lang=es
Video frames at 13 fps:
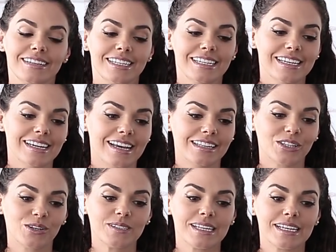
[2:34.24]
Y
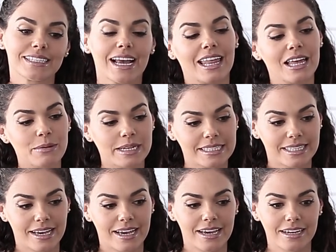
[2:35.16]
entonces cada vez
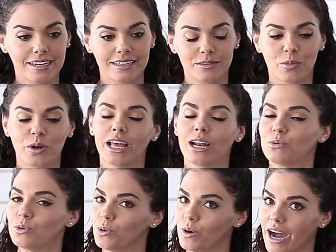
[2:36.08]
que voy a
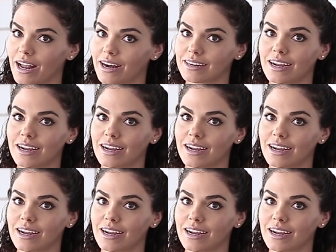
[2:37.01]
algún lugar,